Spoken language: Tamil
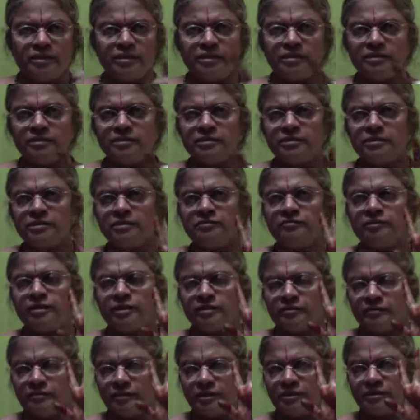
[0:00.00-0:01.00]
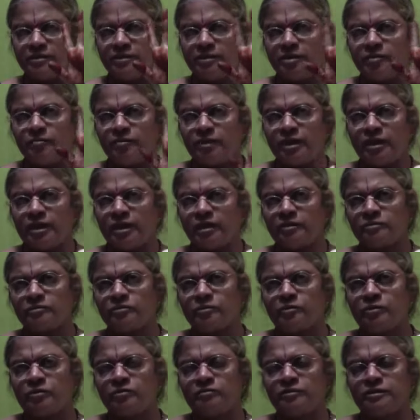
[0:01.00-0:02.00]
எதிர்ந்து வந்து நம்மை
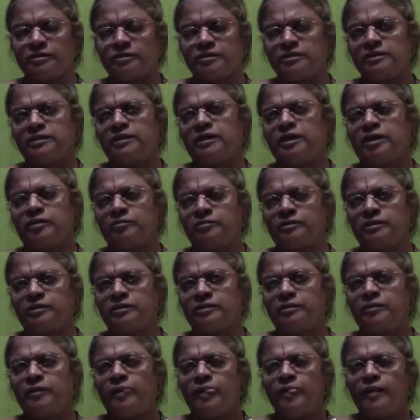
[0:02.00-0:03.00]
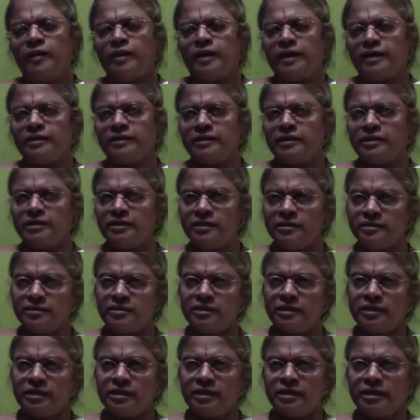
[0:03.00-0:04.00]
ஆட்கொள்வது அப்படிங்க அதே
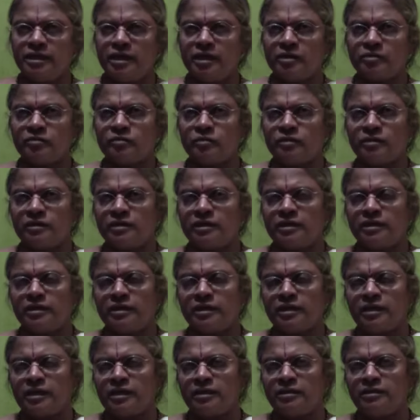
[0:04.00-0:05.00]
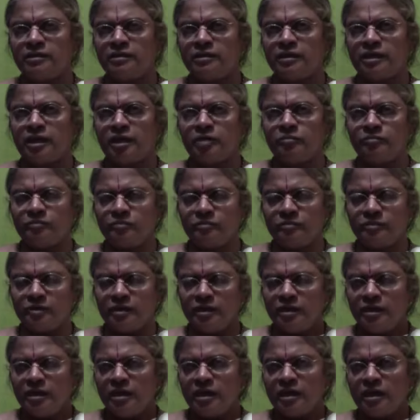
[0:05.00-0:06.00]
ஈர்த்தெண்ணை ஆட்கொண்டங்கிறாரு கரும்
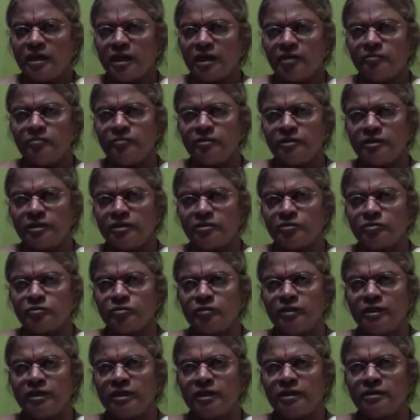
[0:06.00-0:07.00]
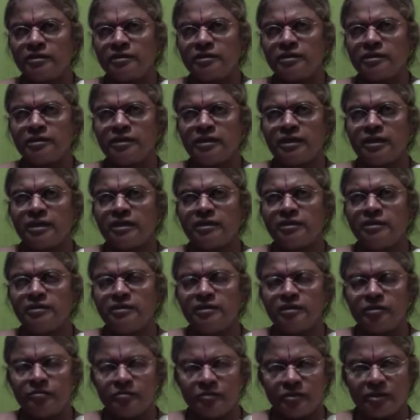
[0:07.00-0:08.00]
கரும்புதர் சுவை காட்டிங்கிறாரு
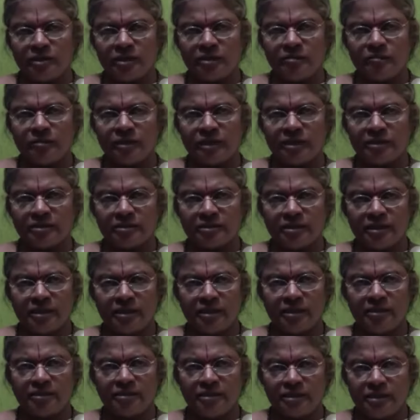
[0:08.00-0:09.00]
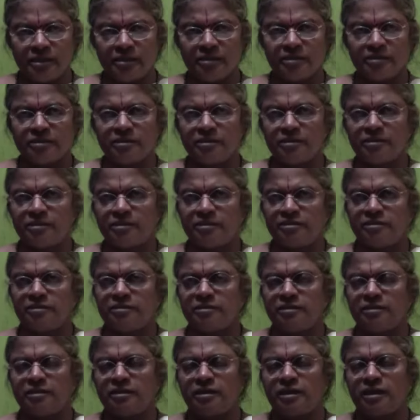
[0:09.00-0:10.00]
இரும்புதர மனத்தினை ஈர்த்து
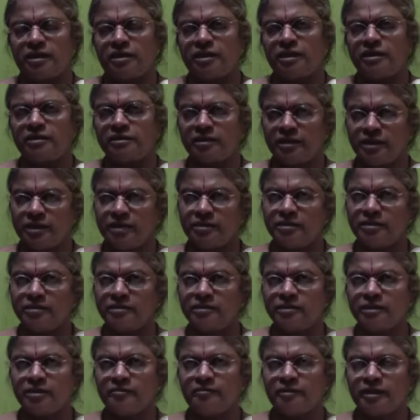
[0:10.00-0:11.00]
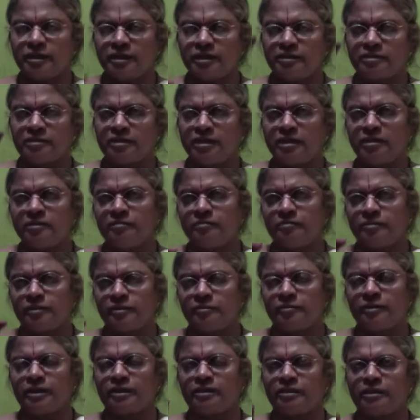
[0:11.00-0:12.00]
ஈர்த்துங்கிறாரு அந்த எதிர் சேவையை தான்
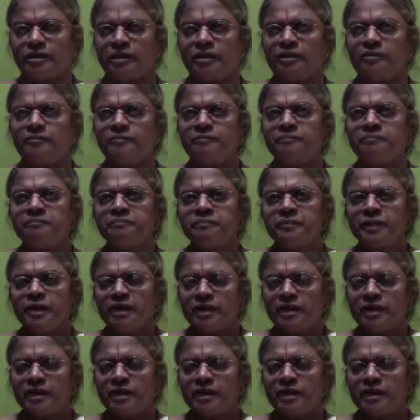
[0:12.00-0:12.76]
இப்படி மாதிரிலாம்